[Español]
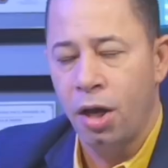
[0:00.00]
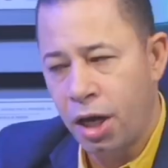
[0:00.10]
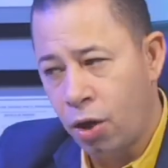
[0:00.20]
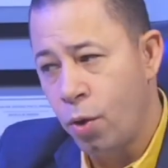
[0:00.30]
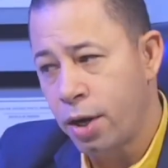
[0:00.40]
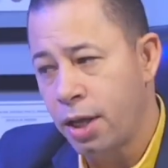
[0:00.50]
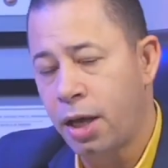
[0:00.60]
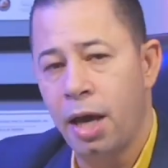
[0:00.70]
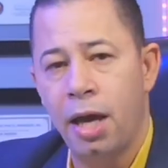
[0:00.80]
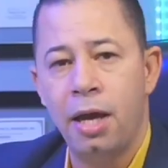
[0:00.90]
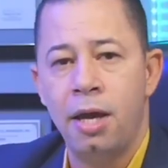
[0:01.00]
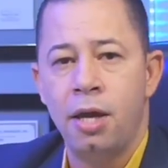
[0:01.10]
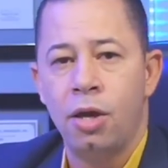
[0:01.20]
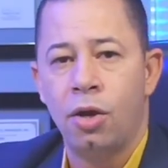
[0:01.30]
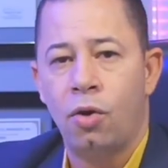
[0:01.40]
Recuerden que
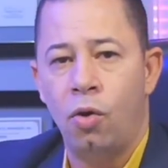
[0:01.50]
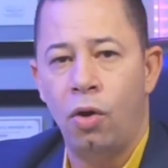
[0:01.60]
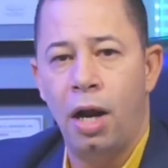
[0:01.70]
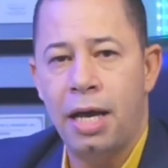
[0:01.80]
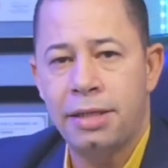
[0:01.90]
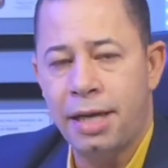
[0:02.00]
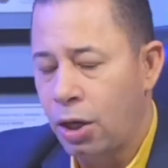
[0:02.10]
con las